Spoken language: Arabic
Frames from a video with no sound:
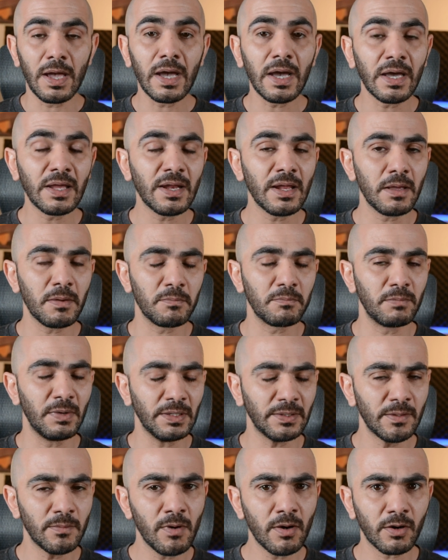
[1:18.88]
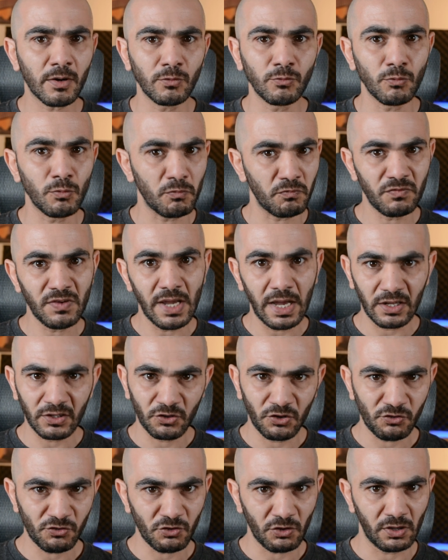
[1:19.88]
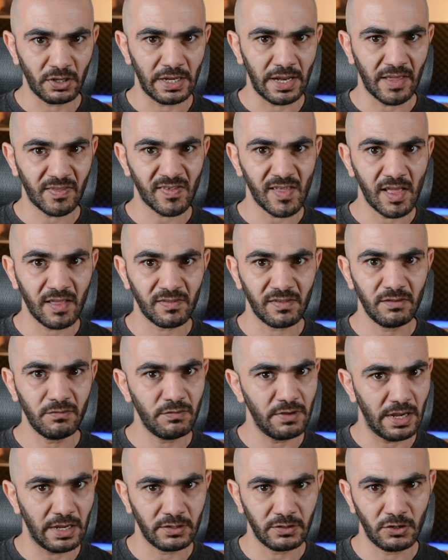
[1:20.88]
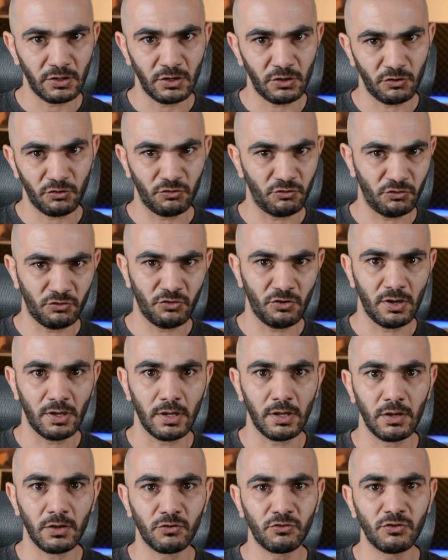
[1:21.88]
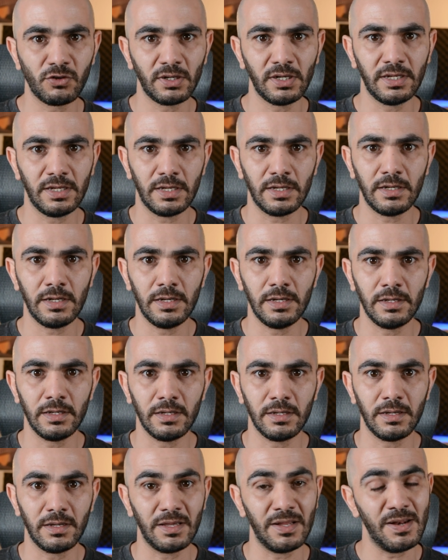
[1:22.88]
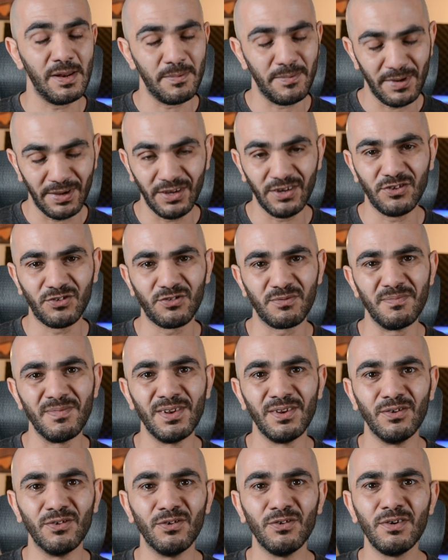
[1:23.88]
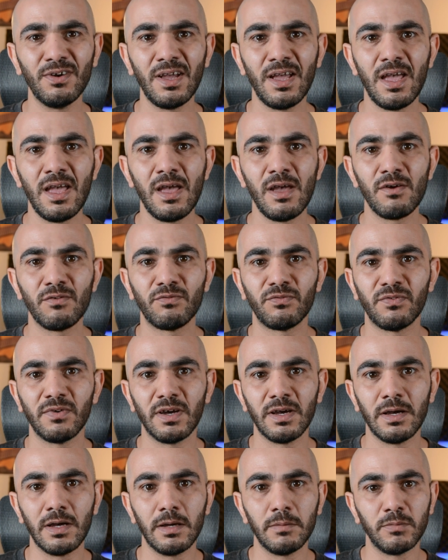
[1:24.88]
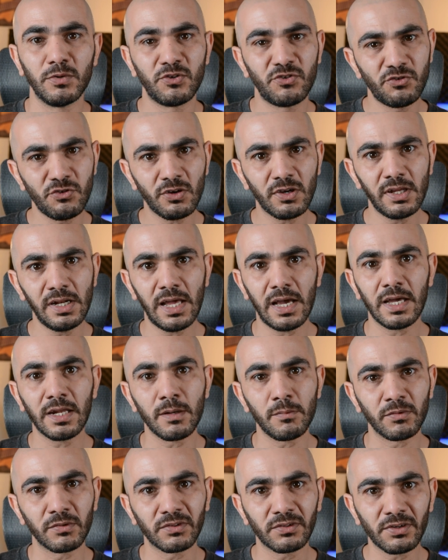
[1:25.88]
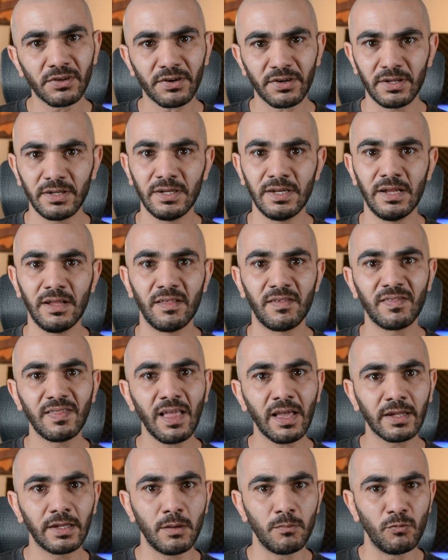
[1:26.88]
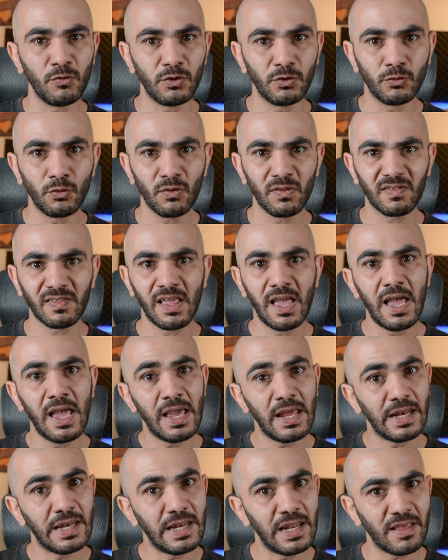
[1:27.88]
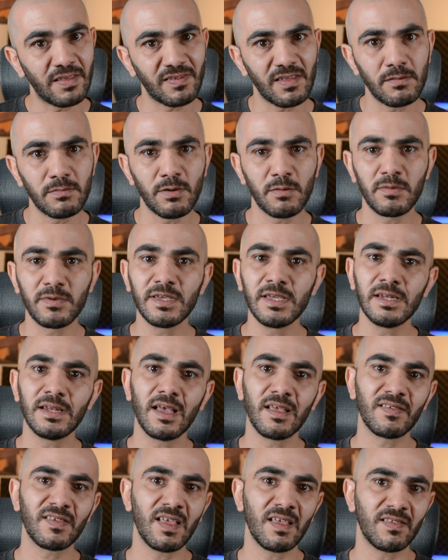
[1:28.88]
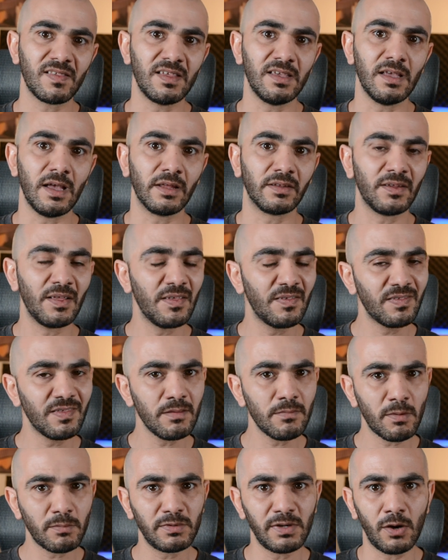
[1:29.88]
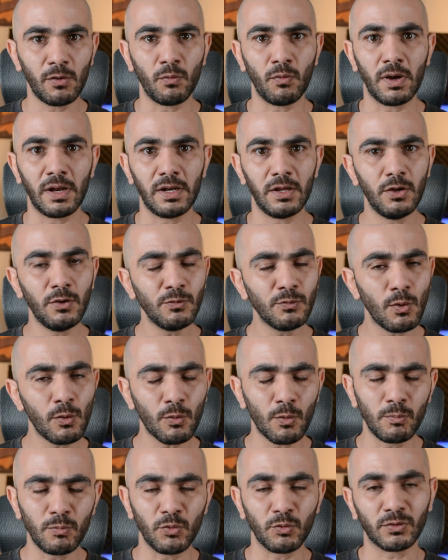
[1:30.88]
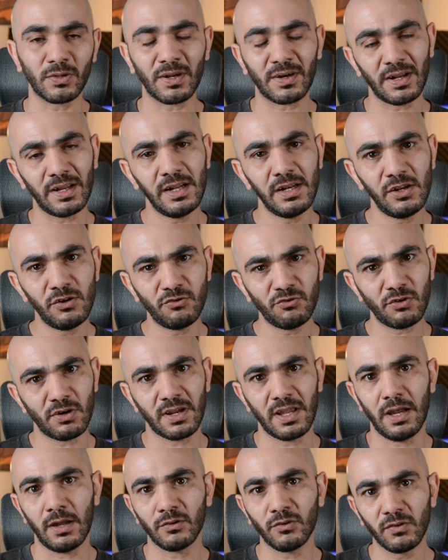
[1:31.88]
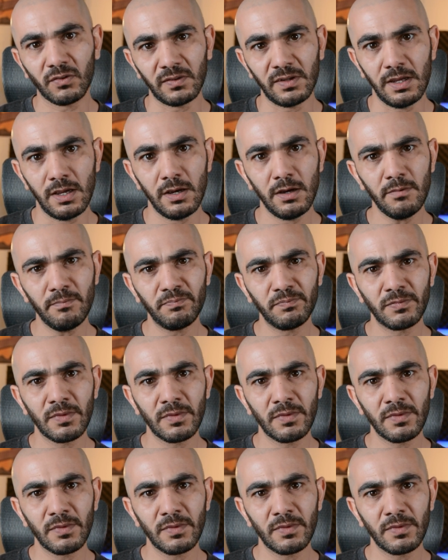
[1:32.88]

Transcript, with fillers: انا باعتبار انه في عندي شغل اساسي في عندي آه، شغلي اللي اللي بعيش منه فبالشغل انا مضطر اني استخدم ويندوز لسببين اساسيات السبب الاول انه الكمبيوتر اللي الشركه عطتني اياه